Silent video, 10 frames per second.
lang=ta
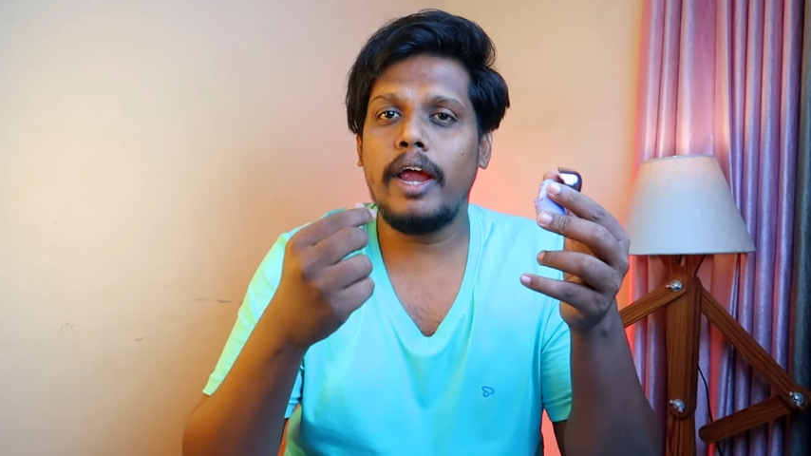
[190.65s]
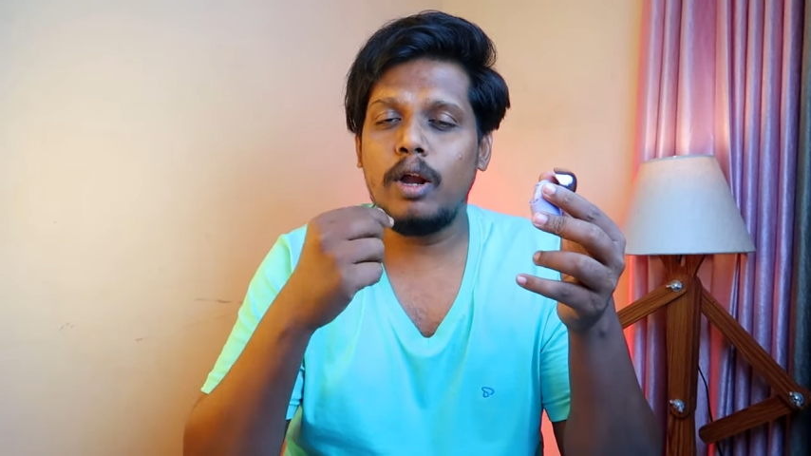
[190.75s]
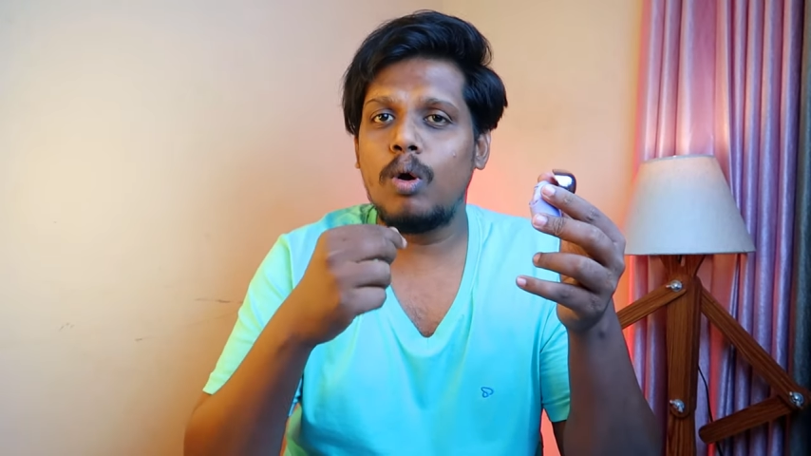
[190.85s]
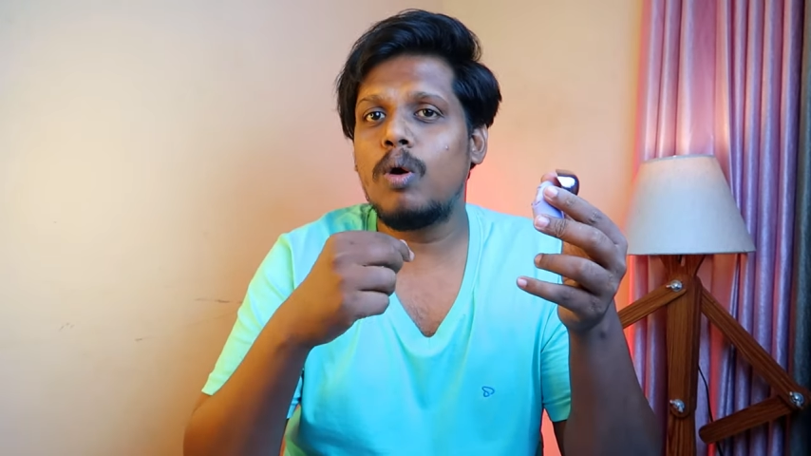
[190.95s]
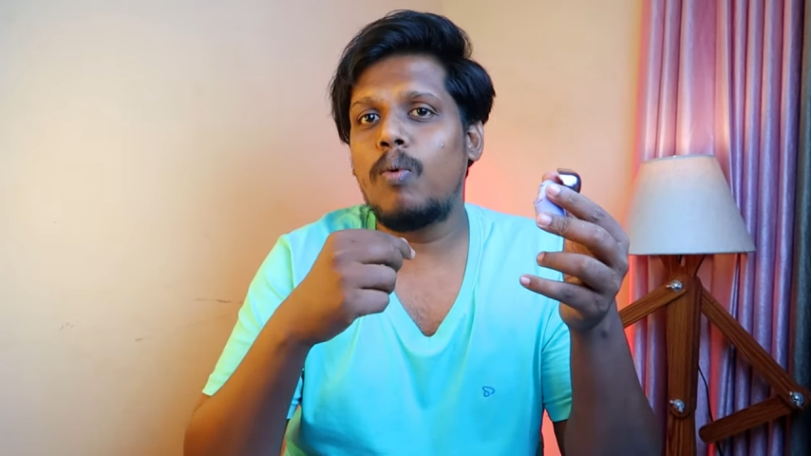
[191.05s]

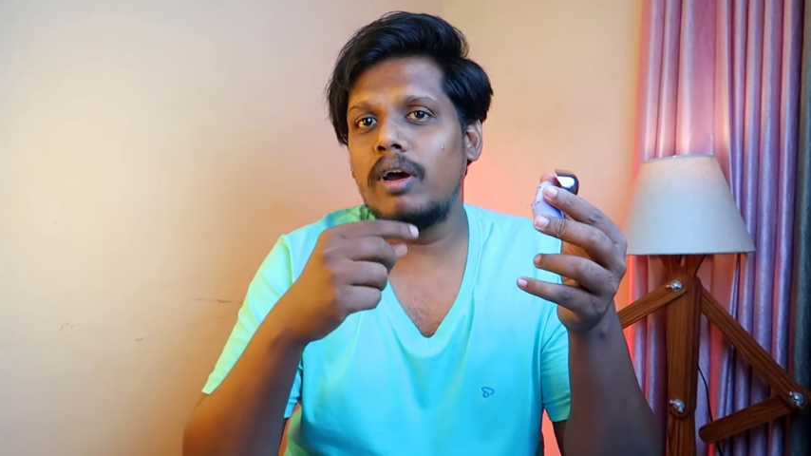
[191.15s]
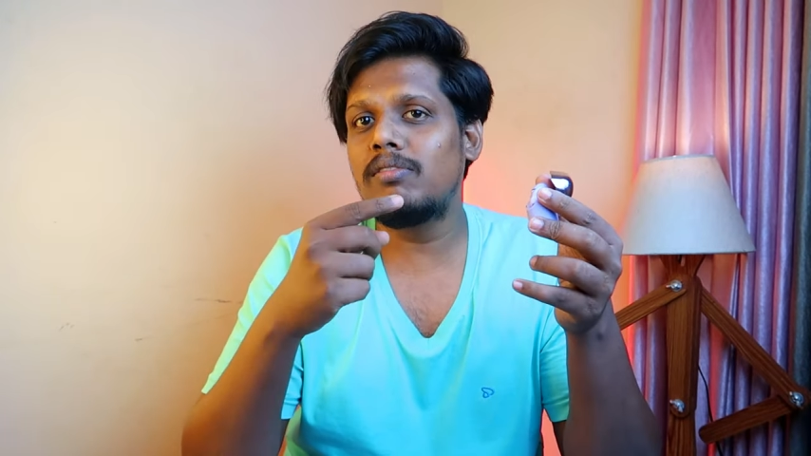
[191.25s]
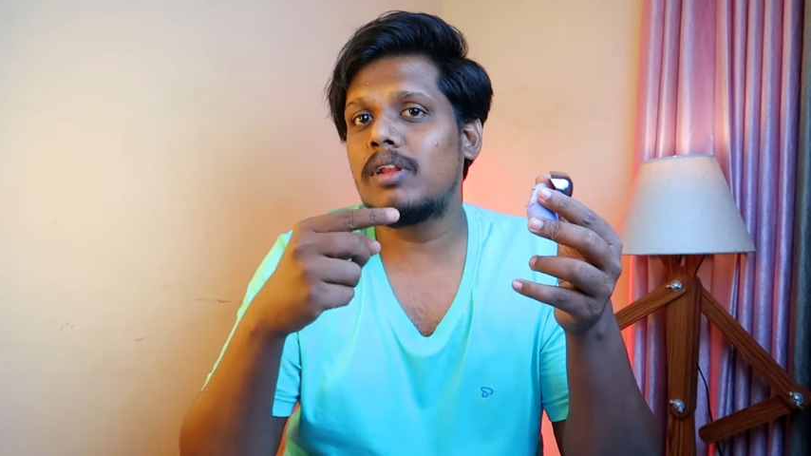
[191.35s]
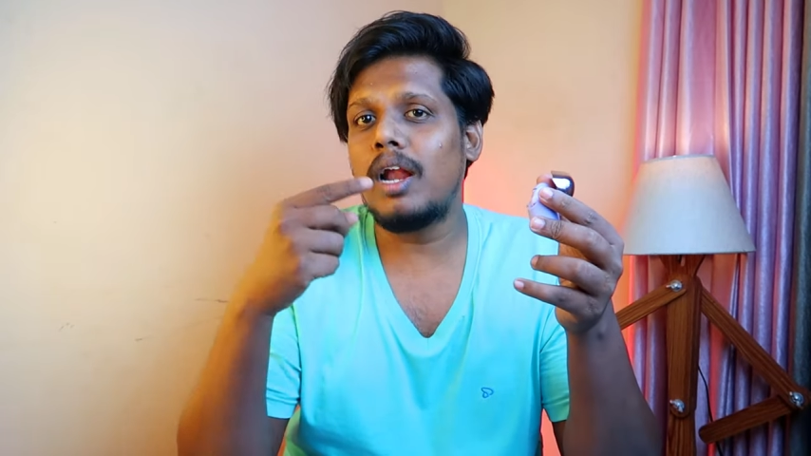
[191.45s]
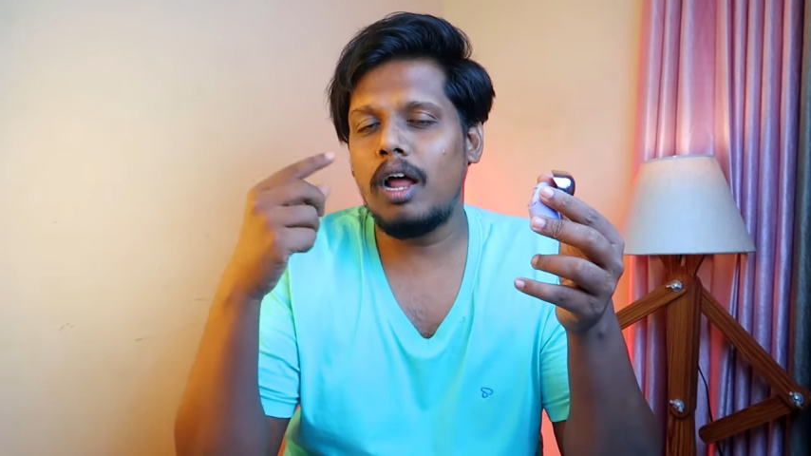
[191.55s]
என்னோட
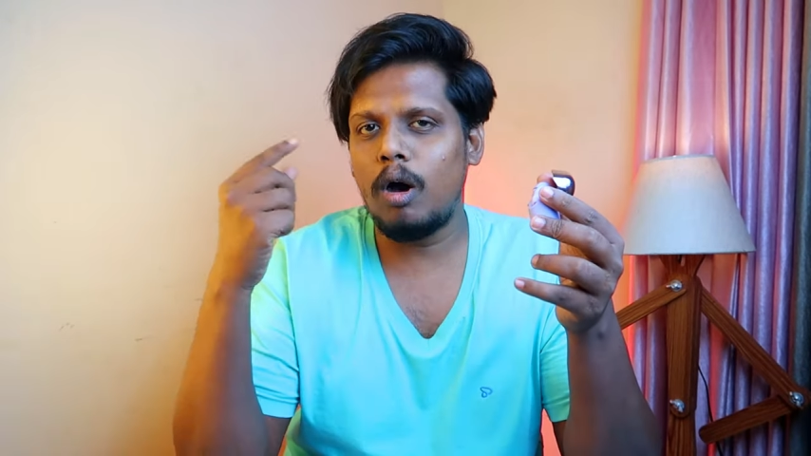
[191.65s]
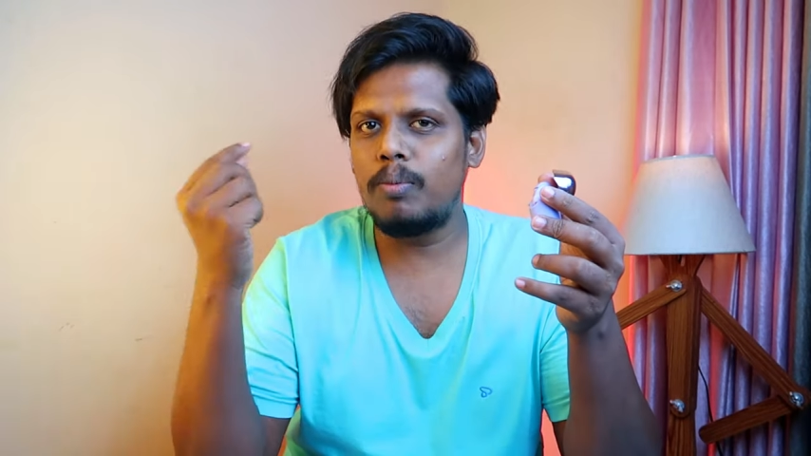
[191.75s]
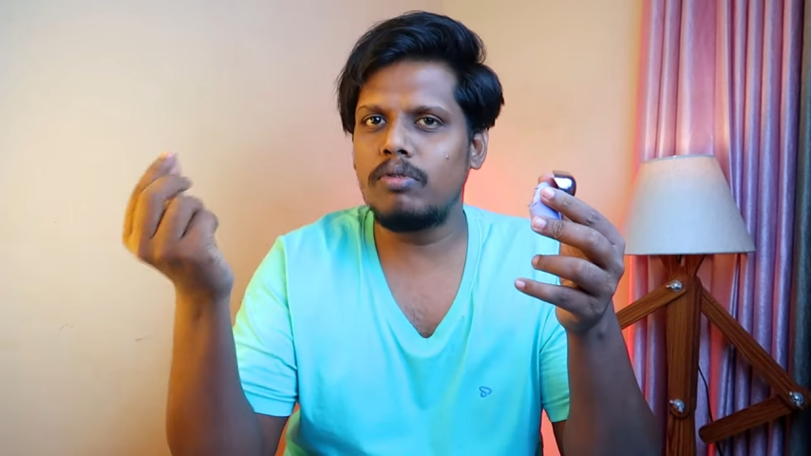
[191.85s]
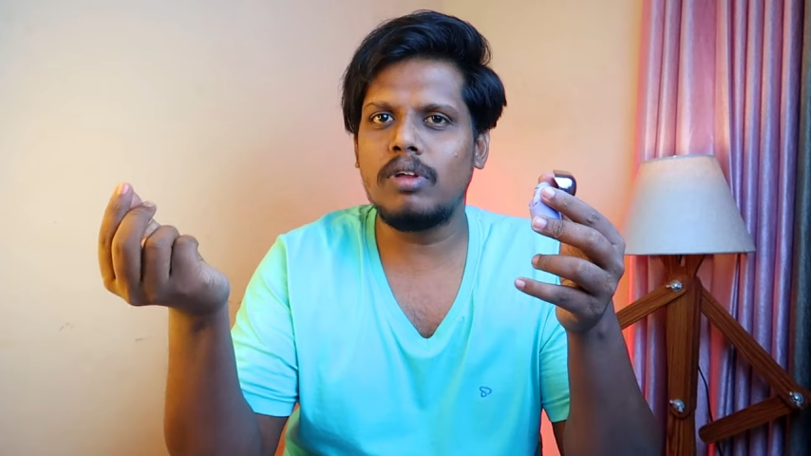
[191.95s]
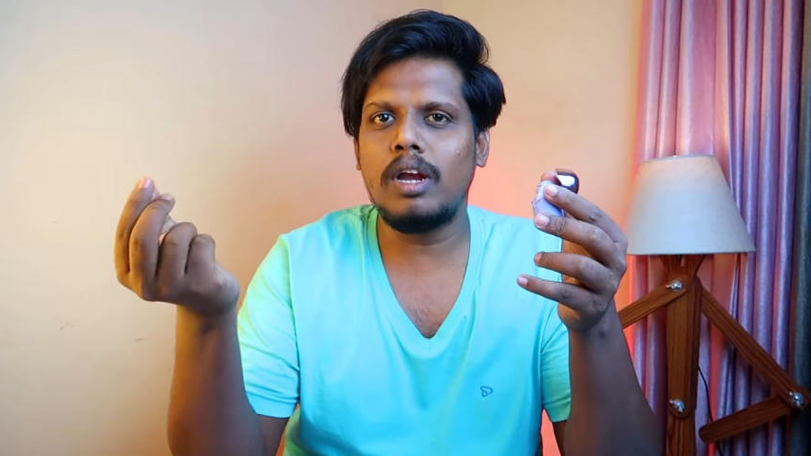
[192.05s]
வாய்ஸ் நல்லா
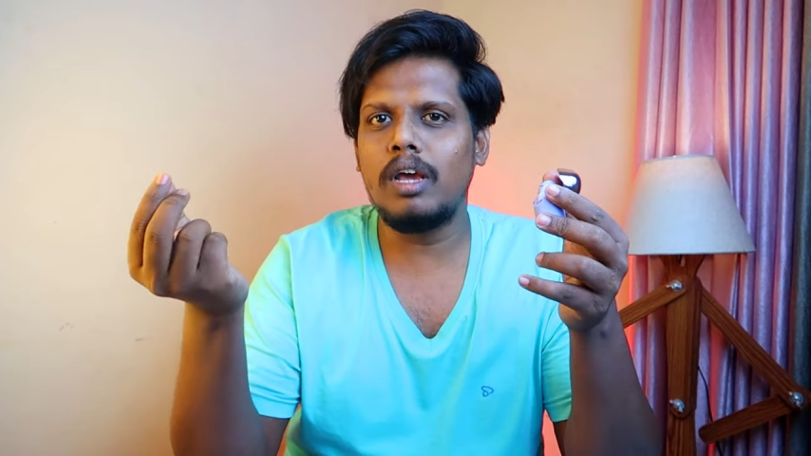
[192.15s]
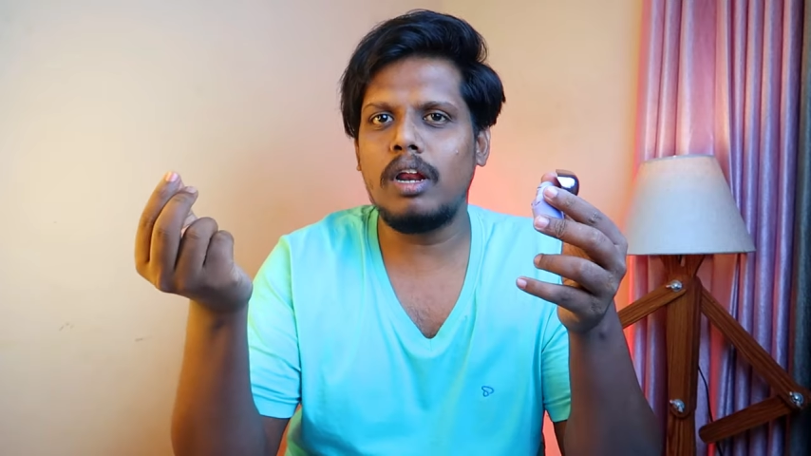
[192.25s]
ஆப்போசிட்டில்